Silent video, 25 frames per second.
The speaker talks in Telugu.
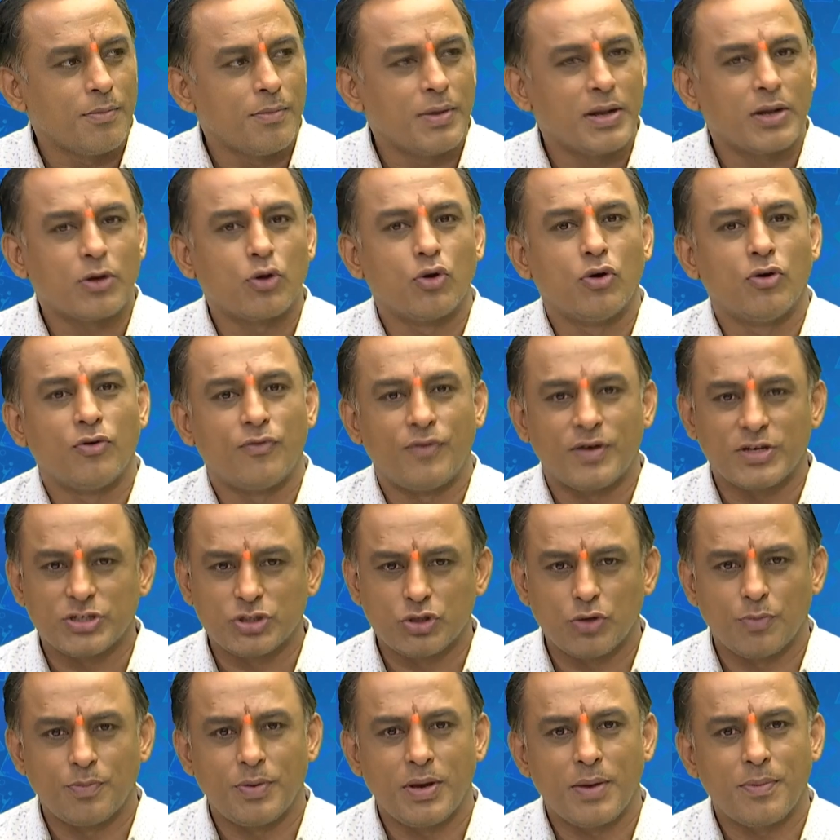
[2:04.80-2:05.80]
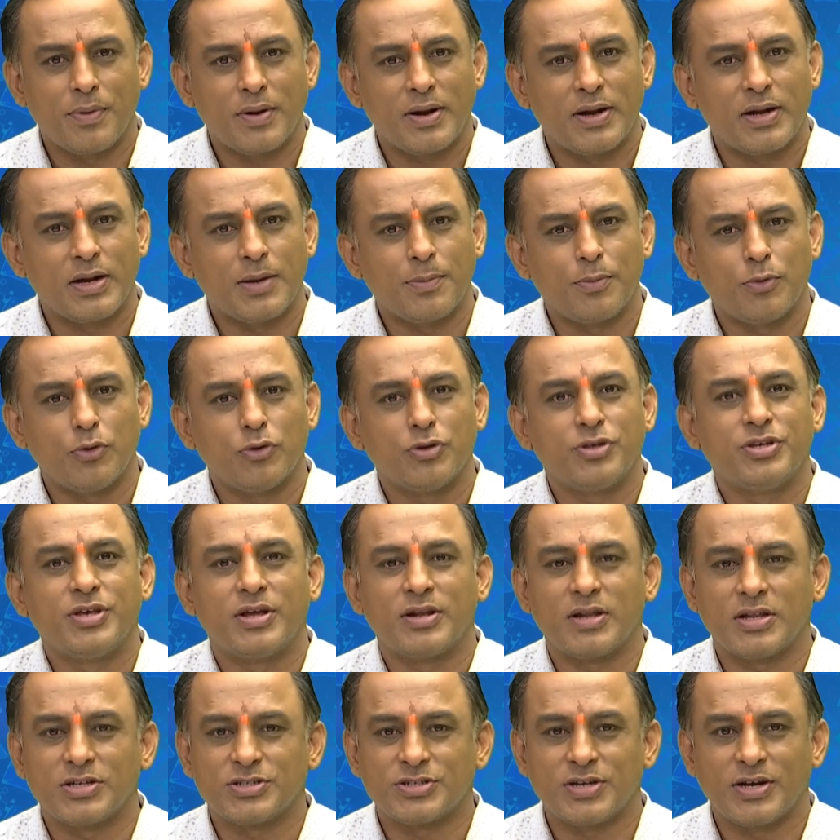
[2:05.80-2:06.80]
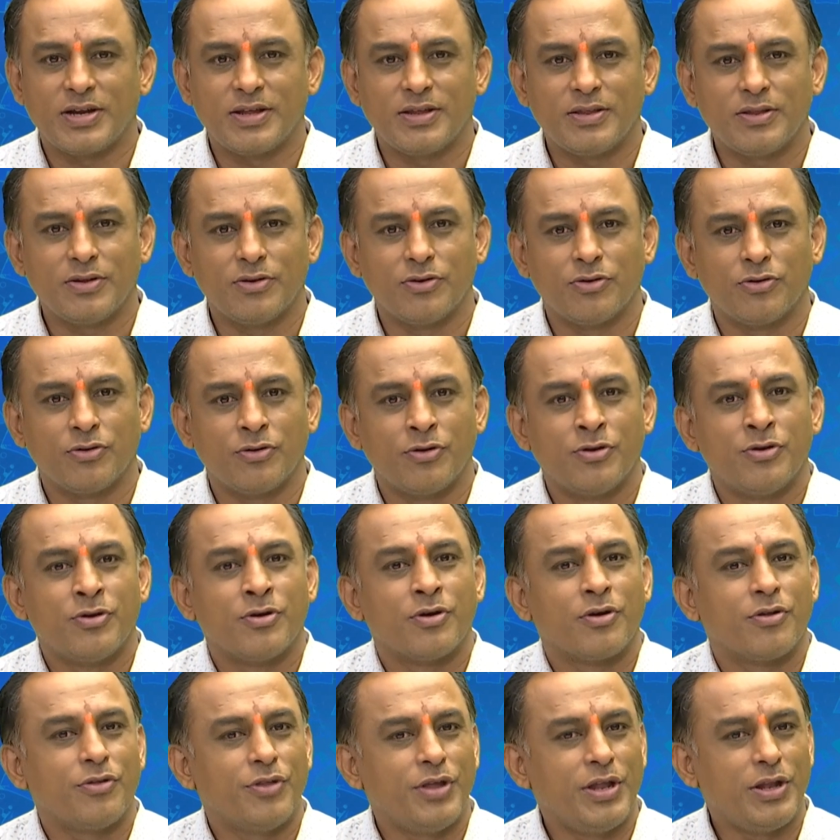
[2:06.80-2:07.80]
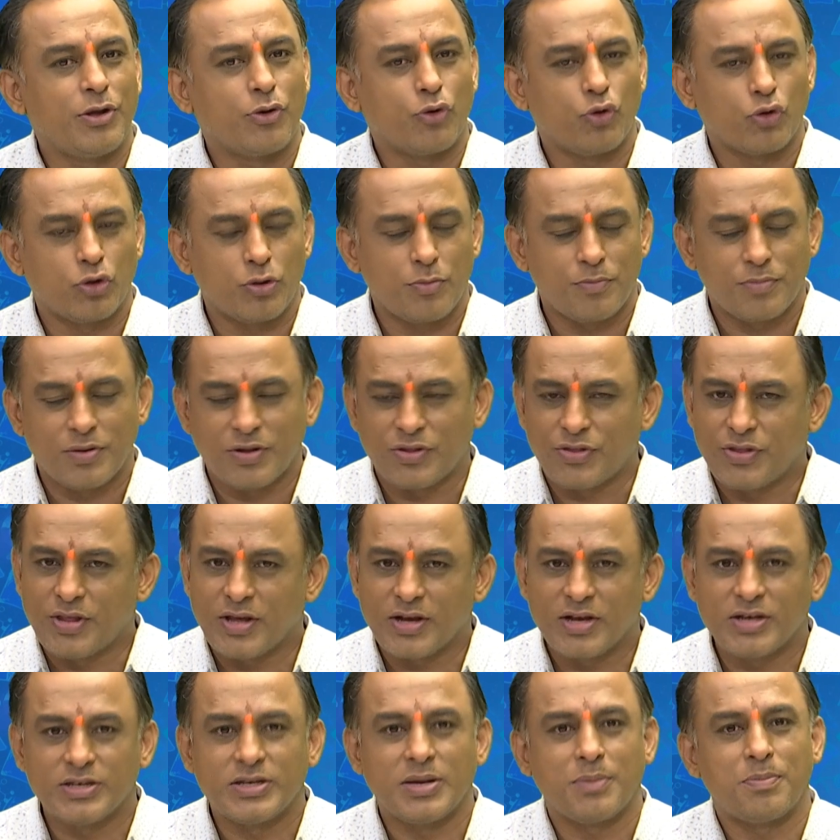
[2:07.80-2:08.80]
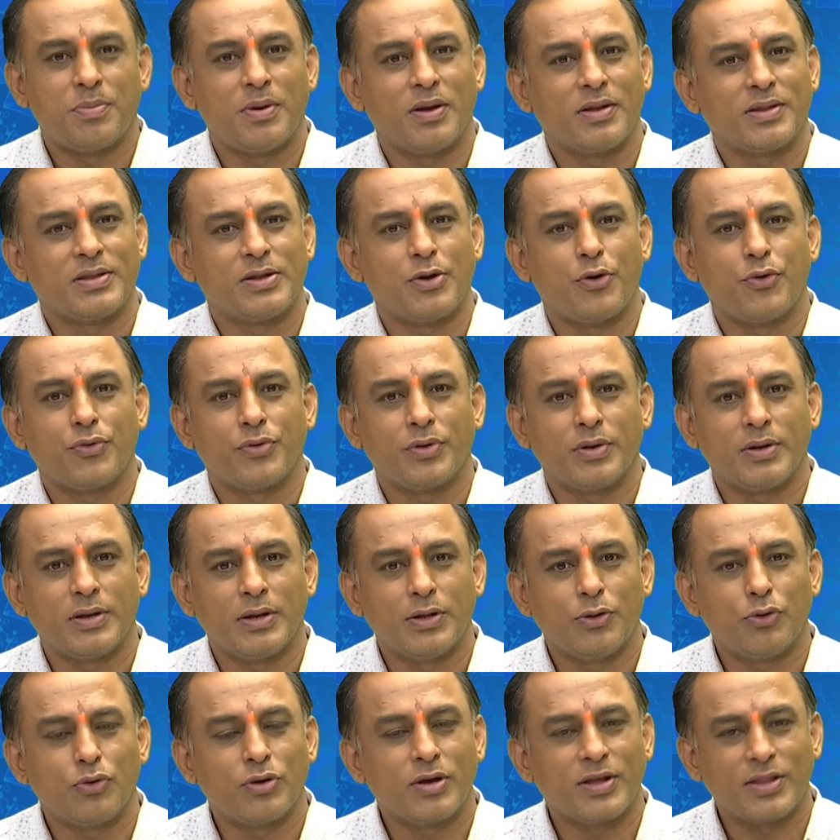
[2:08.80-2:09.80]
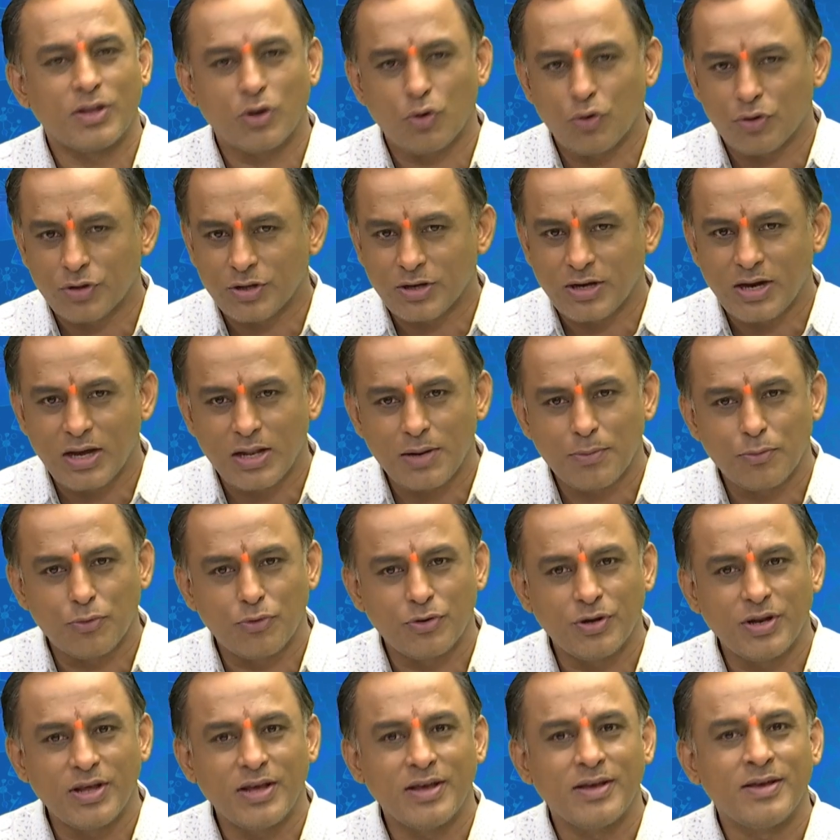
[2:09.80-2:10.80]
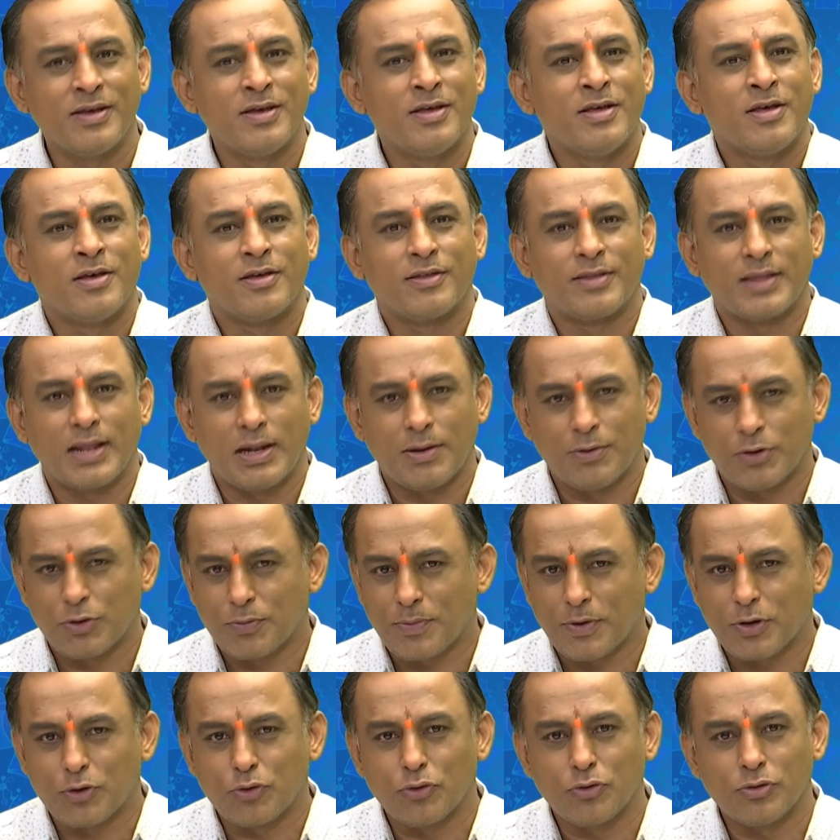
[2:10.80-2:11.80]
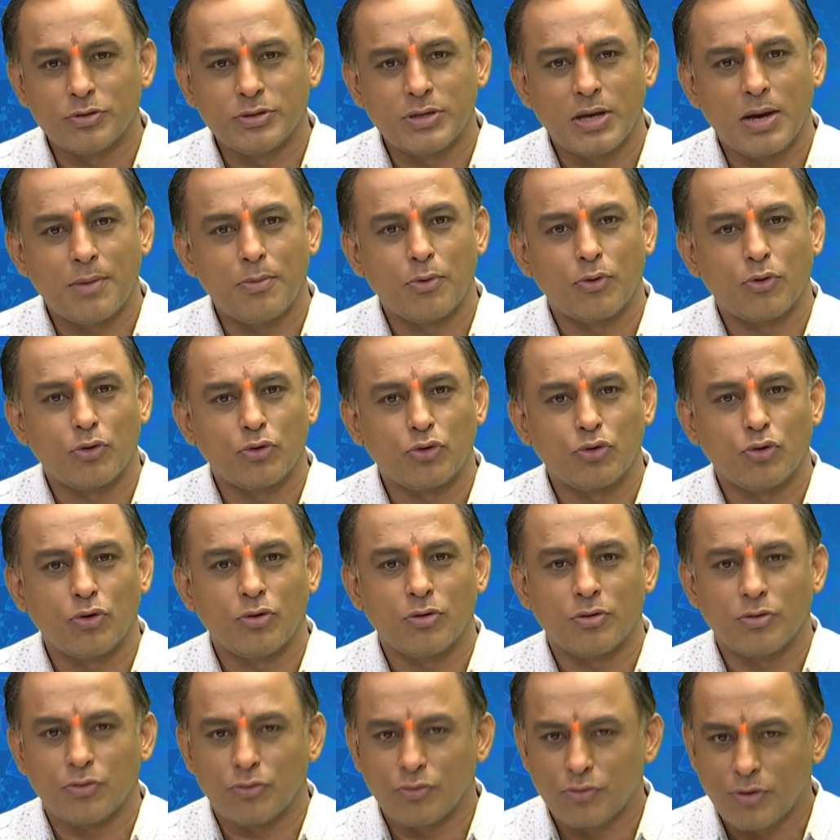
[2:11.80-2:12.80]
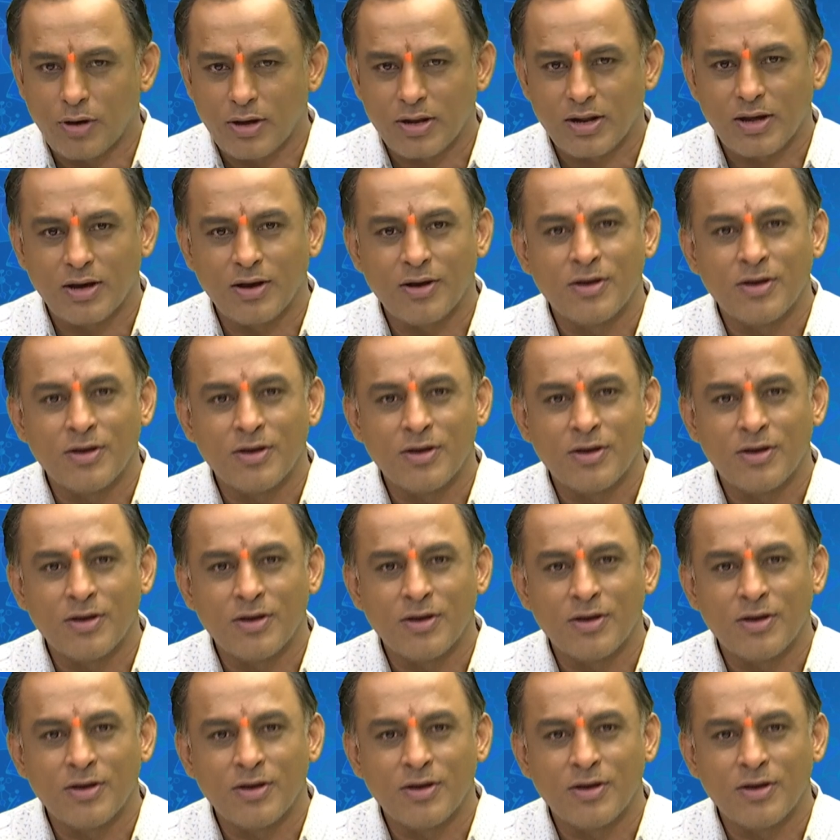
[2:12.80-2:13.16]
మనకు ఫస్ట్ పేపర్ అన్నప్పుడు జనరల్ స్టడీస్ దీనికోసం ప్రత్యేకం చెప్పాల్సిన అవసరం లేదు గత కొంతకాలం నుండి సిలబస్ పట్టు జాబ్ కొట్టు ద్వారా